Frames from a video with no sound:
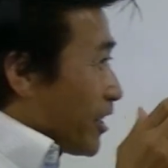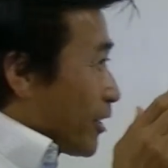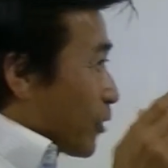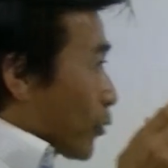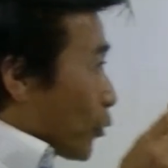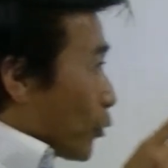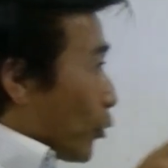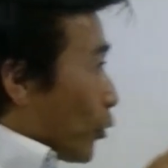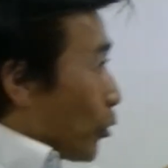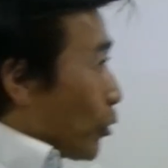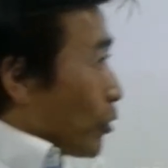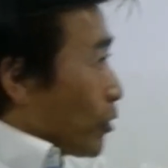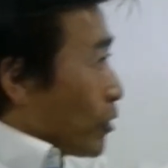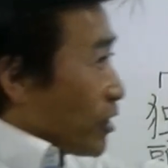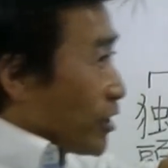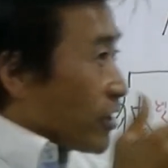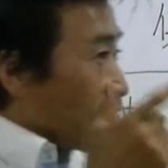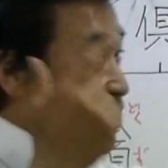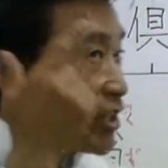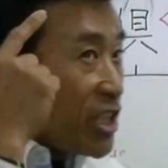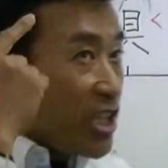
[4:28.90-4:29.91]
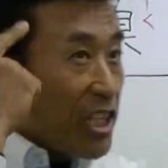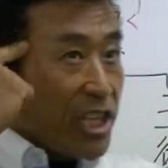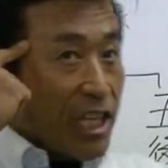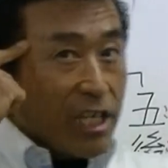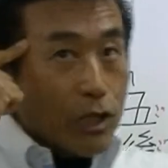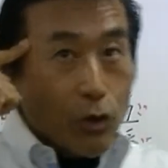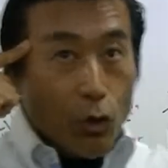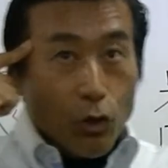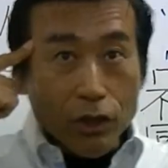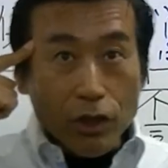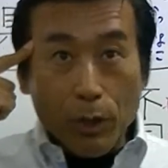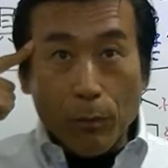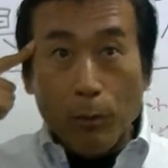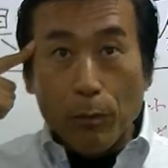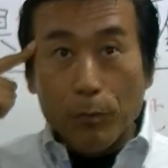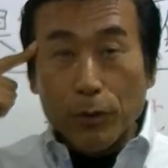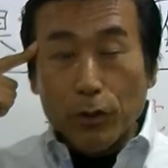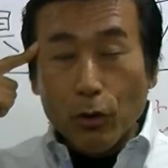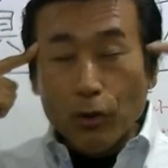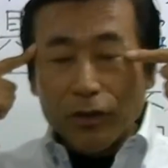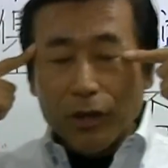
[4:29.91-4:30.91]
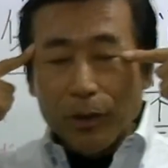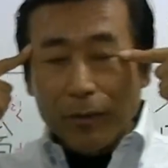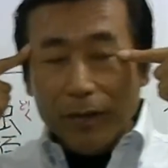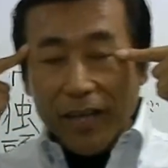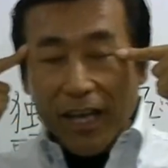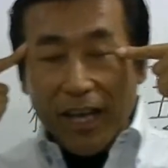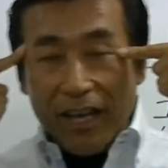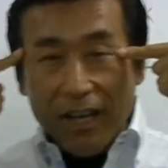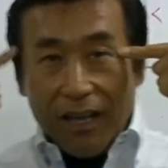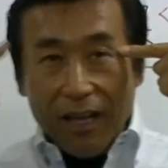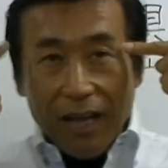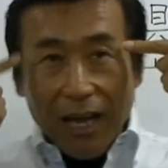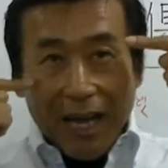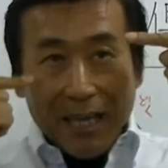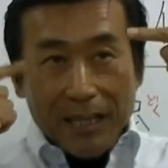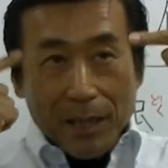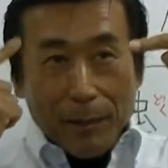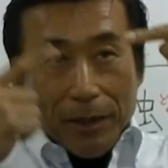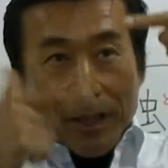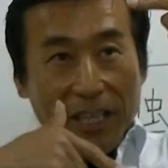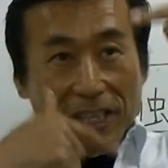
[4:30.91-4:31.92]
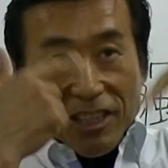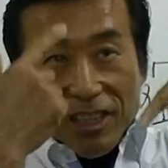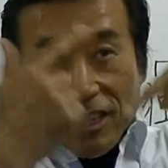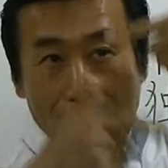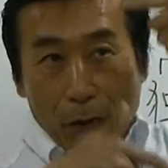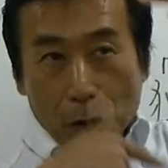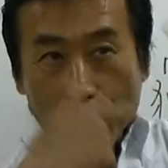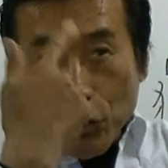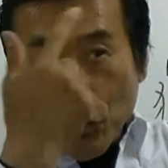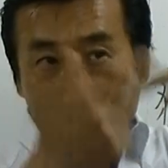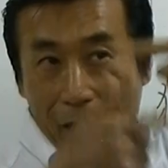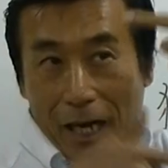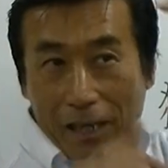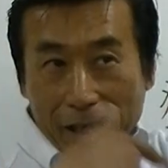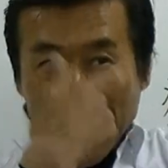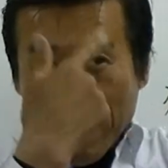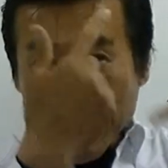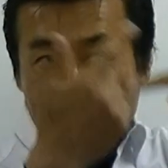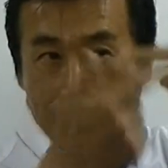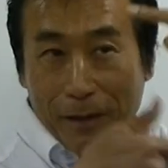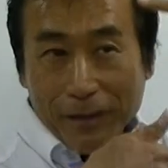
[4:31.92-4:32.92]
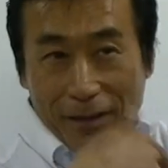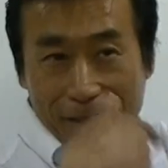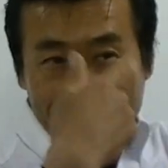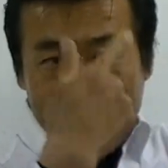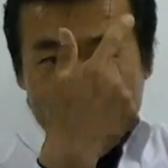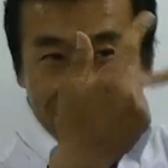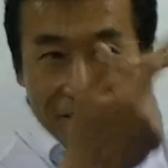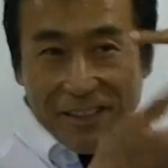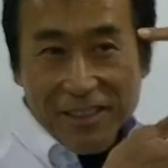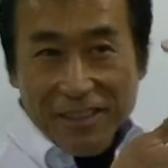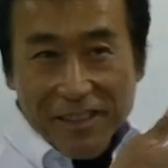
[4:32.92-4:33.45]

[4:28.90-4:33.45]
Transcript: この聞いとっても見とってもね頭で違うことを考えてしまうんです。